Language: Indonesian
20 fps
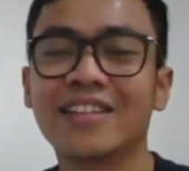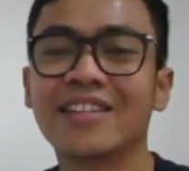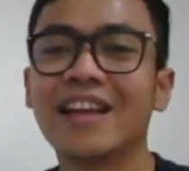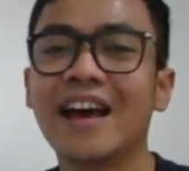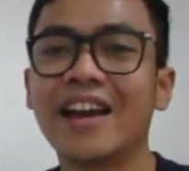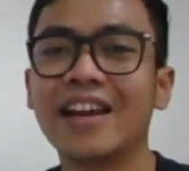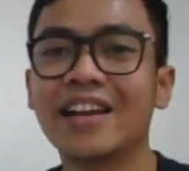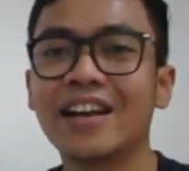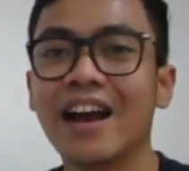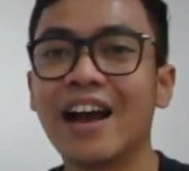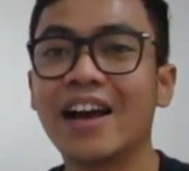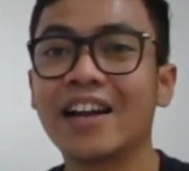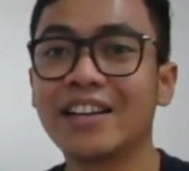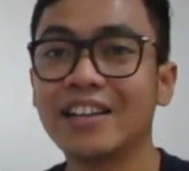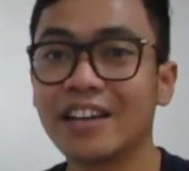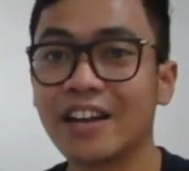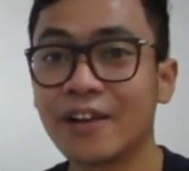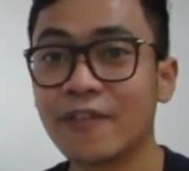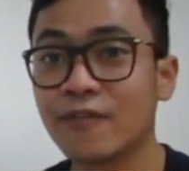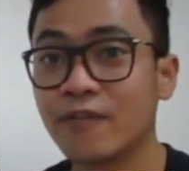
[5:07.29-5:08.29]
dari
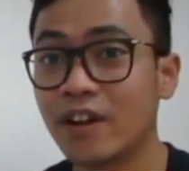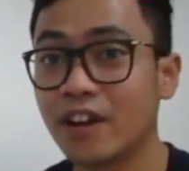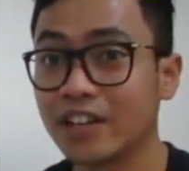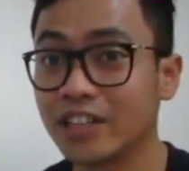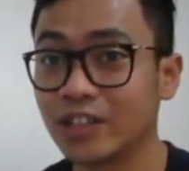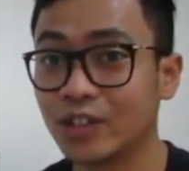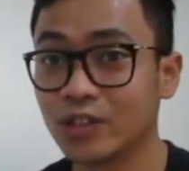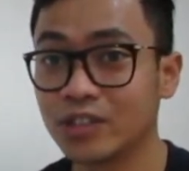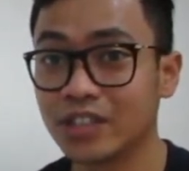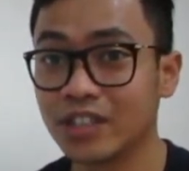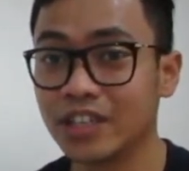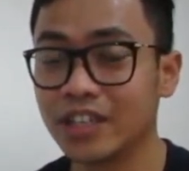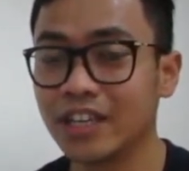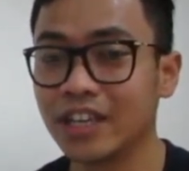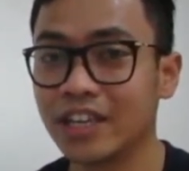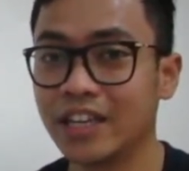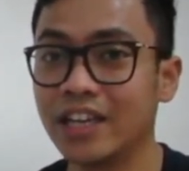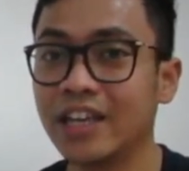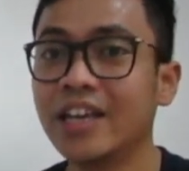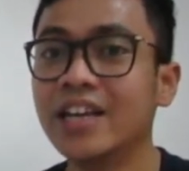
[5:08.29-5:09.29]
kehadiran Fall itu
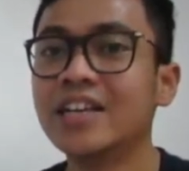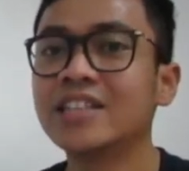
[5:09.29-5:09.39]
sendiri.